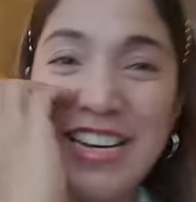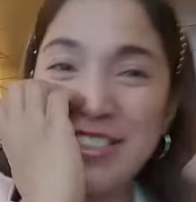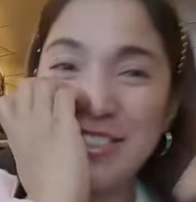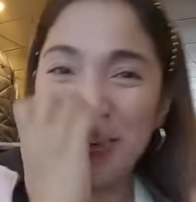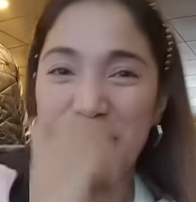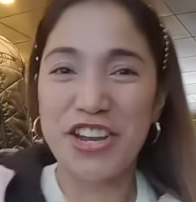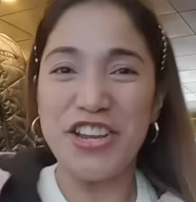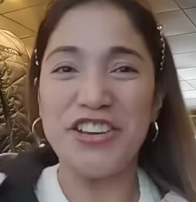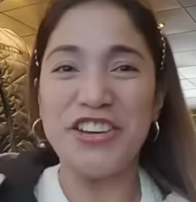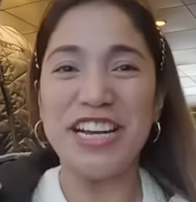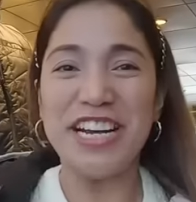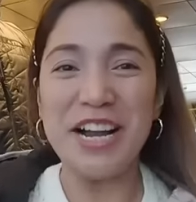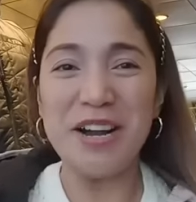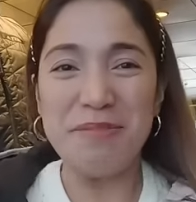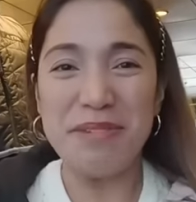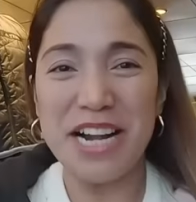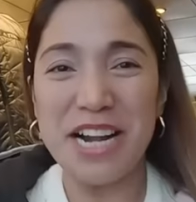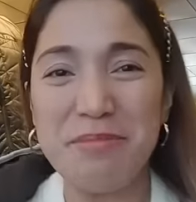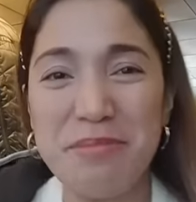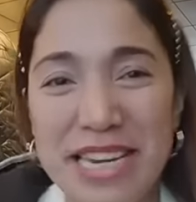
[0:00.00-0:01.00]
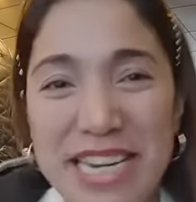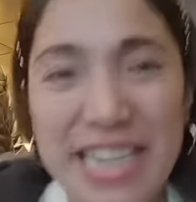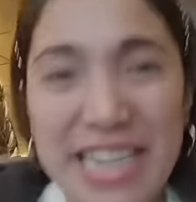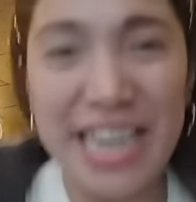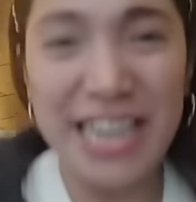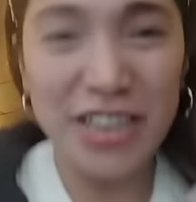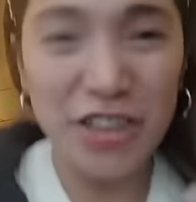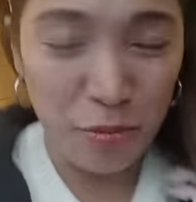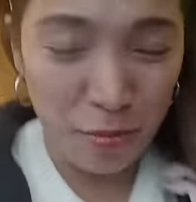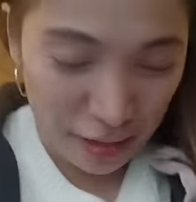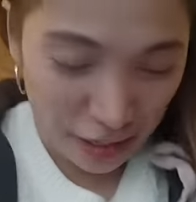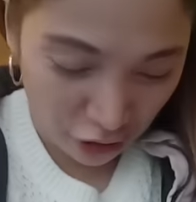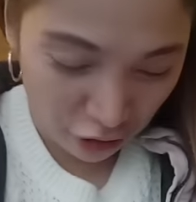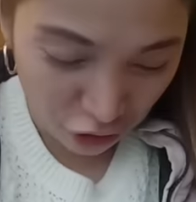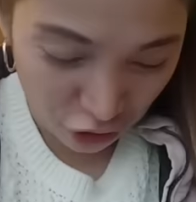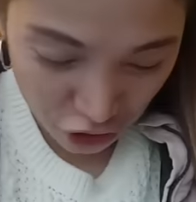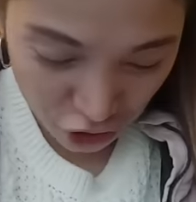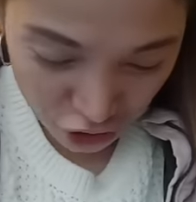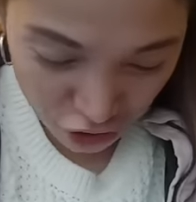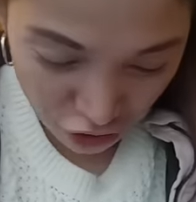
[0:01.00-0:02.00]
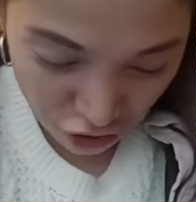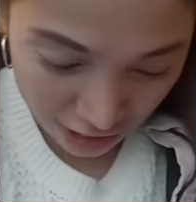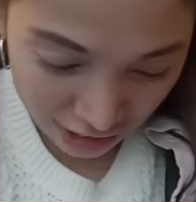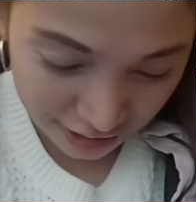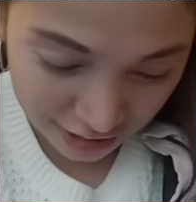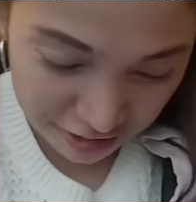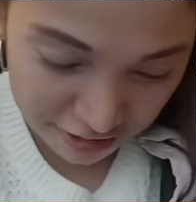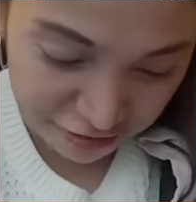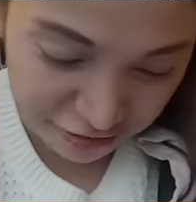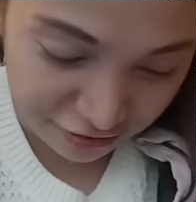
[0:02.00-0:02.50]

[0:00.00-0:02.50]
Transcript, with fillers: So, ayun na nga mga maninay, ito, be continue yung ating